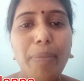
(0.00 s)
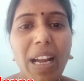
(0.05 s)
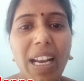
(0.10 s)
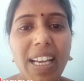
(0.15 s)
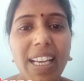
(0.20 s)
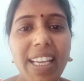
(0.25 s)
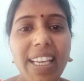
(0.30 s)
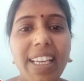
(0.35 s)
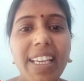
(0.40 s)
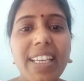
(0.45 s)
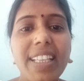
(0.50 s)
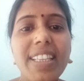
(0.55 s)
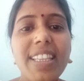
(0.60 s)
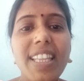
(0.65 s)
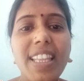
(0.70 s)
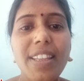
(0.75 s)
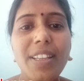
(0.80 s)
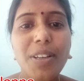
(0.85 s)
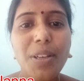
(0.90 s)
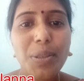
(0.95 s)
మళ్ళీ
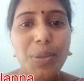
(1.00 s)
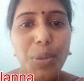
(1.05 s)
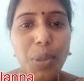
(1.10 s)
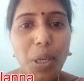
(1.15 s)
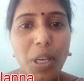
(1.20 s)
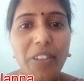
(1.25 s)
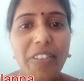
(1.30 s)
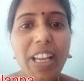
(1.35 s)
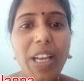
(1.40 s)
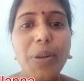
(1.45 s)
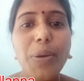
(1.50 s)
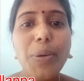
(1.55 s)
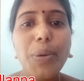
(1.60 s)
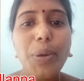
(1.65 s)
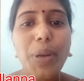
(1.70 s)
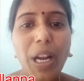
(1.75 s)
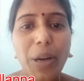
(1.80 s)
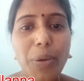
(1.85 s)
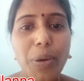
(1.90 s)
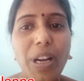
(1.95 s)
తొలి వెలుగు
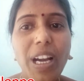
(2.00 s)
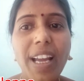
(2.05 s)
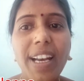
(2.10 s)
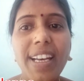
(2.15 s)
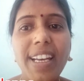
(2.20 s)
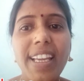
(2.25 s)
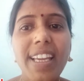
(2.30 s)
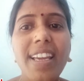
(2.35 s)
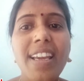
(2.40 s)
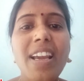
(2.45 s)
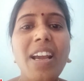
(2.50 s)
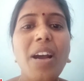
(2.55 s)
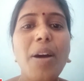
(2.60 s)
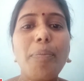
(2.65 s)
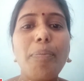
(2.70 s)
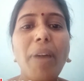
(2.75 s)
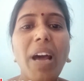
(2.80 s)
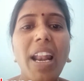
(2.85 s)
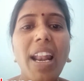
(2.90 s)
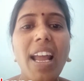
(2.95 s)
రఘు గారిని
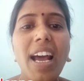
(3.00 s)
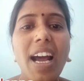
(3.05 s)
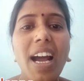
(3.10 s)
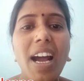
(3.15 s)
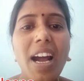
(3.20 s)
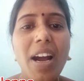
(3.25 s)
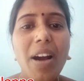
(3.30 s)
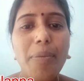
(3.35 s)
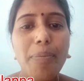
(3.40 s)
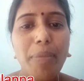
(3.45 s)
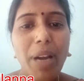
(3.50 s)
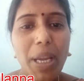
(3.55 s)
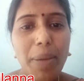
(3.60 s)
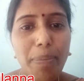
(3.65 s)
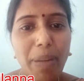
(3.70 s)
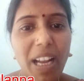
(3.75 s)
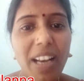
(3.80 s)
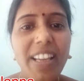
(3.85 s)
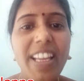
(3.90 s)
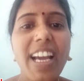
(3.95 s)
మళ్ళా
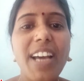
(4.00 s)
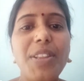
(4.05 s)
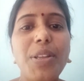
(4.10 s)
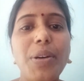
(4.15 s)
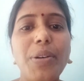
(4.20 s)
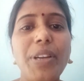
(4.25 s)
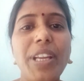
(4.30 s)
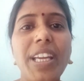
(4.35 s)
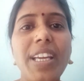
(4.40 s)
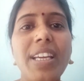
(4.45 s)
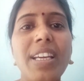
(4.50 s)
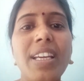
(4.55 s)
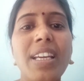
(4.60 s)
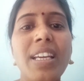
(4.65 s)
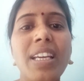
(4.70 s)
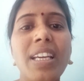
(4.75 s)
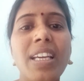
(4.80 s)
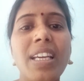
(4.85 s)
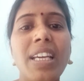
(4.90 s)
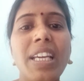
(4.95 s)
మైపాల్ యాదవ్ని
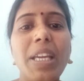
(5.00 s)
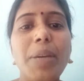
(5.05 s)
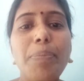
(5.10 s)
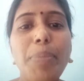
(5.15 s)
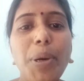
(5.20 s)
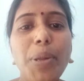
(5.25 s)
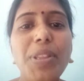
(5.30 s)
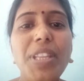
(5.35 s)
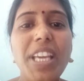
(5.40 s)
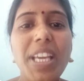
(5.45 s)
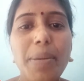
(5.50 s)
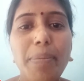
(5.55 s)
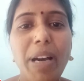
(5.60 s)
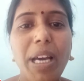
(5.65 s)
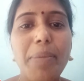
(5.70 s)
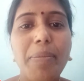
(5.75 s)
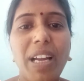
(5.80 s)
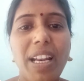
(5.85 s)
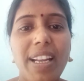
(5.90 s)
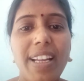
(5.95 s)
ఇప్పుడు
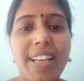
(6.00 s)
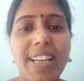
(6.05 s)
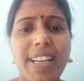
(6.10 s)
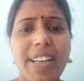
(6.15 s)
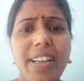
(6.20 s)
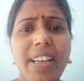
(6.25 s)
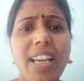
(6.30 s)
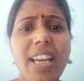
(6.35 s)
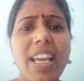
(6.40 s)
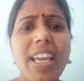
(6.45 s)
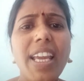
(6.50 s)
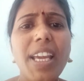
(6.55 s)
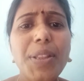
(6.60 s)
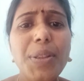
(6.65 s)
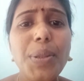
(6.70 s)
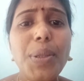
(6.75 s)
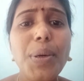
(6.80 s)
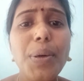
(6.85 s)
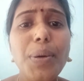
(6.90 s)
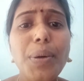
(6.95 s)
తీర్మార్ మల్లన్నని
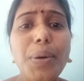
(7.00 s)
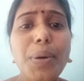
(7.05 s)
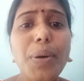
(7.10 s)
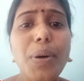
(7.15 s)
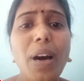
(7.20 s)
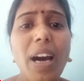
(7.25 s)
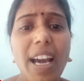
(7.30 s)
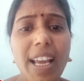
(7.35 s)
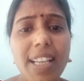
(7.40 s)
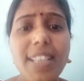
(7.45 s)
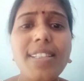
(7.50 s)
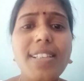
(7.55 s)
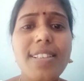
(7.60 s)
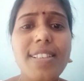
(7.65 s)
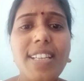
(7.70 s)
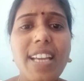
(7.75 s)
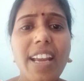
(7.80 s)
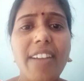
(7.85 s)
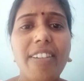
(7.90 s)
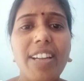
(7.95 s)
ఎందుకు అరెస్ట్
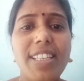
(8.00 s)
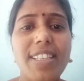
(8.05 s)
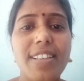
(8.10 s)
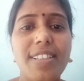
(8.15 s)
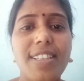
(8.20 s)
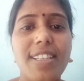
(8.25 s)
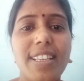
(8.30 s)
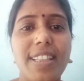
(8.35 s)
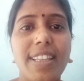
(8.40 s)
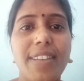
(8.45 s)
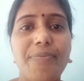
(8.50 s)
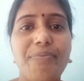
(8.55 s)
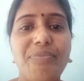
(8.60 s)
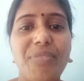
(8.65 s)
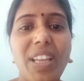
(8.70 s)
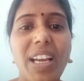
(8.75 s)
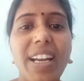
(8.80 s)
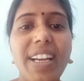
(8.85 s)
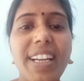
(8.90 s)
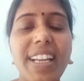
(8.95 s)
చేయవలసి వచ్చింది
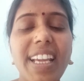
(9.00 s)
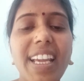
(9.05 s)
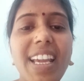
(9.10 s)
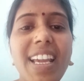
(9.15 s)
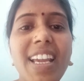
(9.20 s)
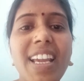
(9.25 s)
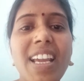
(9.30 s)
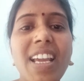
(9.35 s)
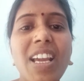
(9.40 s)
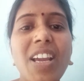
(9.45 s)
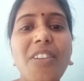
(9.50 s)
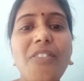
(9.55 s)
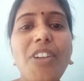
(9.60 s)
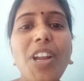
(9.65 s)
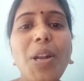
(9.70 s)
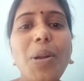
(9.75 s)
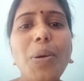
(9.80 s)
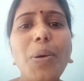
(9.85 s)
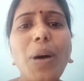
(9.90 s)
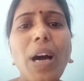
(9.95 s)
అంటే
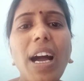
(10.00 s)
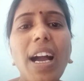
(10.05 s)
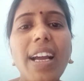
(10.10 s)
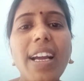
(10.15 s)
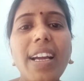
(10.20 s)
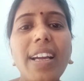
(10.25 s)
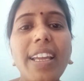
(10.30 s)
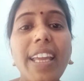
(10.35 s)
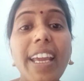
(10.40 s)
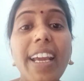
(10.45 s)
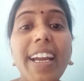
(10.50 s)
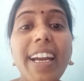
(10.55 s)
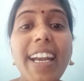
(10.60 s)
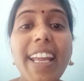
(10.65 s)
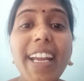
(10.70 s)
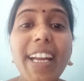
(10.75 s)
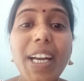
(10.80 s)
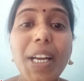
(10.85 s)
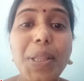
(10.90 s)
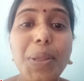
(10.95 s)
వీళ్ళు
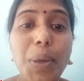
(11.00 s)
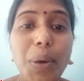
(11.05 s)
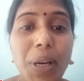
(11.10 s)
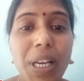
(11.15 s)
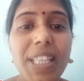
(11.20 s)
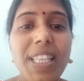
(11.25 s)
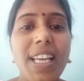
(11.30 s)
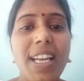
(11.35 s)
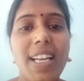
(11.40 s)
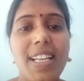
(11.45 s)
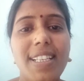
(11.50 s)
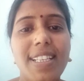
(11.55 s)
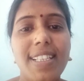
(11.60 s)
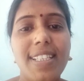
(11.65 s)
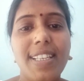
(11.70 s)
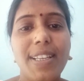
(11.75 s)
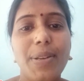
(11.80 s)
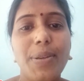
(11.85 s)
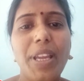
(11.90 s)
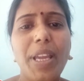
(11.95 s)
ఎక్కడెక్కడ దొంగతనాలు
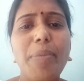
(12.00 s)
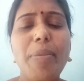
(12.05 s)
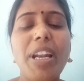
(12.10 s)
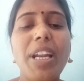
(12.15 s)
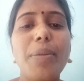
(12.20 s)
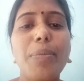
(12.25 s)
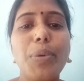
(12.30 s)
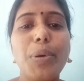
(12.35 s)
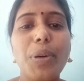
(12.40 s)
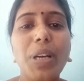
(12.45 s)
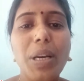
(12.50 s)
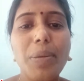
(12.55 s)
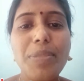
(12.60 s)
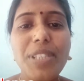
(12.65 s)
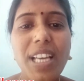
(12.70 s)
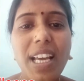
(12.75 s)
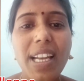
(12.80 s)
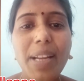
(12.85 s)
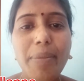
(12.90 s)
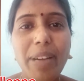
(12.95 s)
చేసిండ్రు ఏమైనా భూ
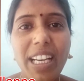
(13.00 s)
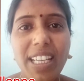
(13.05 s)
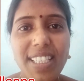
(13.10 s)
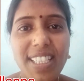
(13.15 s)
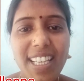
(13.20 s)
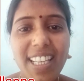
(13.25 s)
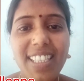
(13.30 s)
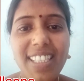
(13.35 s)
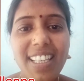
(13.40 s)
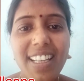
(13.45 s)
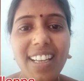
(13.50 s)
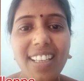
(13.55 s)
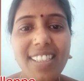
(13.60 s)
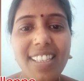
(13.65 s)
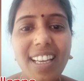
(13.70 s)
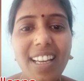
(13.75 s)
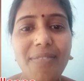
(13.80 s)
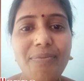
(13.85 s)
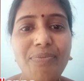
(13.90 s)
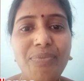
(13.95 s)
కబ్జాలు ఏమైనా చేసిండ్రా
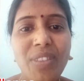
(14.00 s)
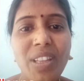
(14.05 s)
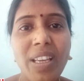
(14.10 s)
సార్